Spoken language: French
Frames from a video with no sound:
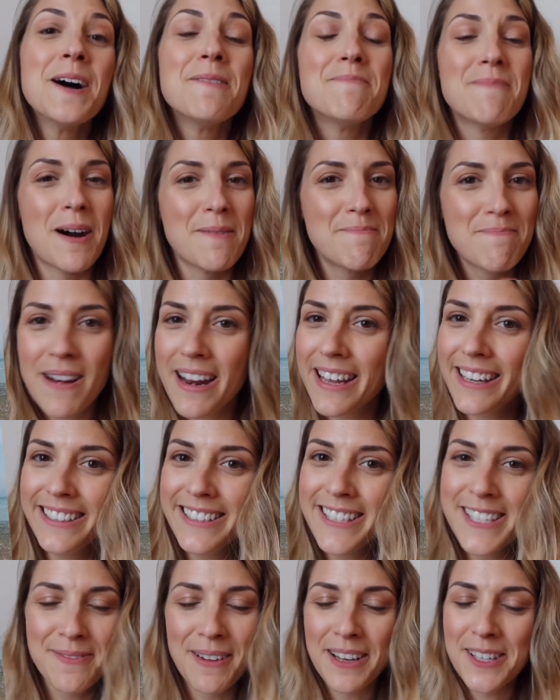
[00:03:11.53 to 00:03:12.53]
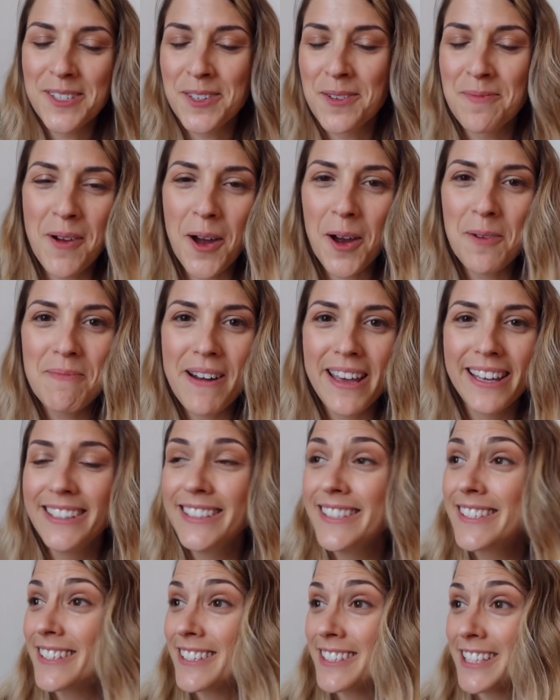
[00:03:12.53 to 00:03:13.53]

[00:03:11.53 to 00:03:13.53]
ma playlist, ma summer playlist.